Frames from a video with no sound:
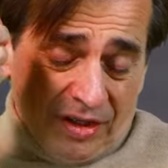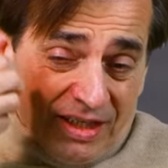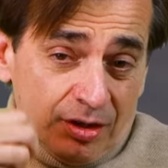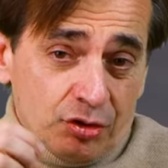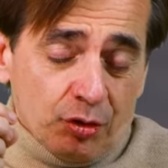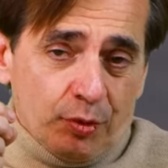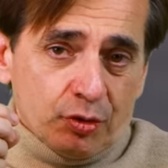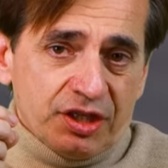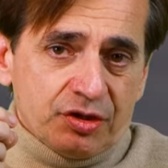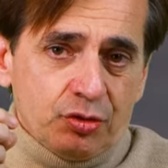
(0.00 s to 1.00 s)
En ayant ce
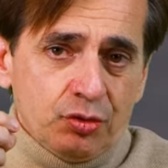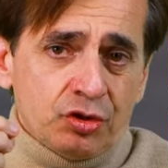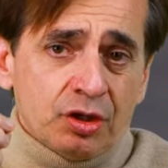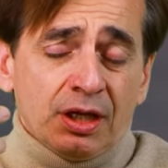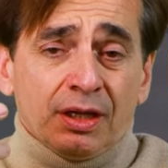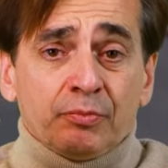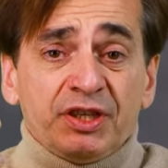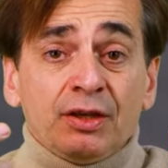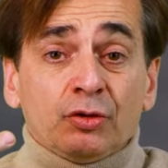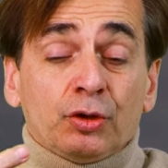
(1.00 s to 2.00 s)
processus,
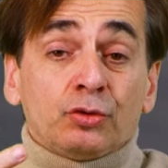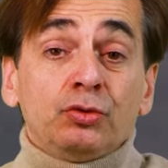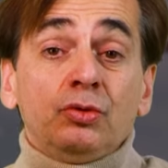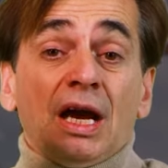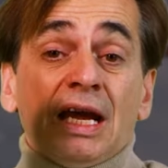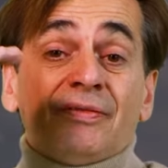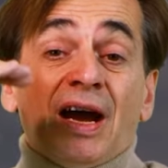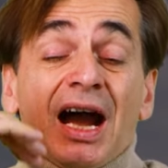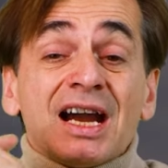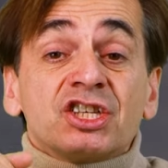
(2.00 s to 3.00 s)
bien entendu, elle
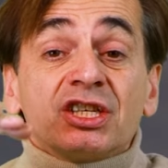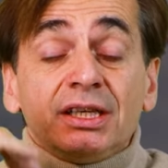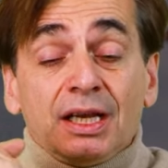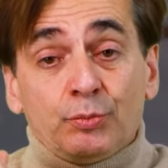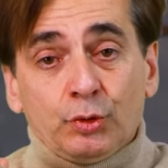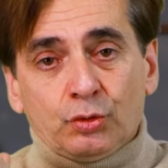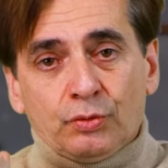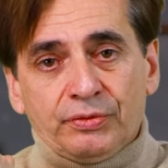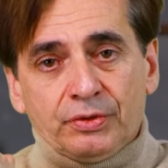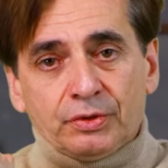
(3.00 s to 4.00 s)
va acheter un peu de
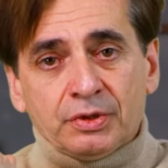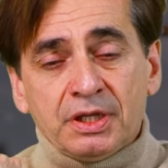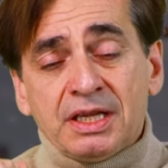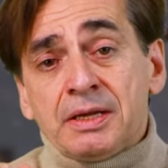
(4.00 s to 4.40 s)
confort.